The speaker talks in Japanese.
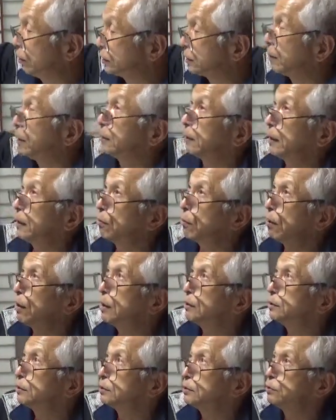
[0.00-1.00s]
意してもらったねこ
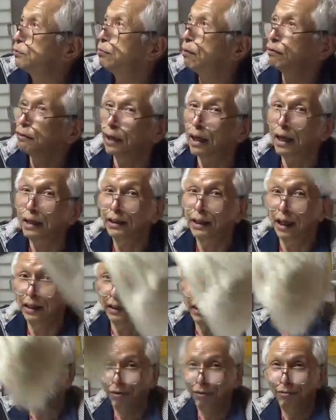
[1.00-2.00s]
れ中国で買って帰っ
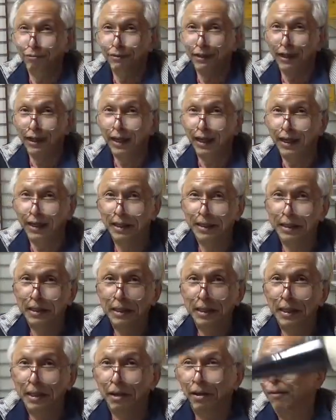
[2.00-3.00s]
たこの筆ね。
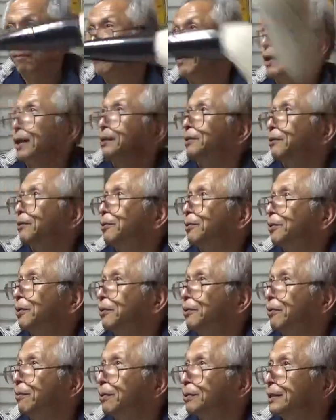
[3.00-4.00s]
ピャッとこ
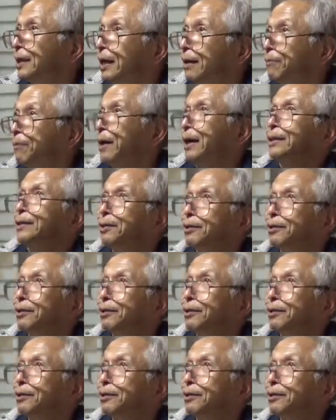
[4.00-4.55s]
のお坊さんがパッ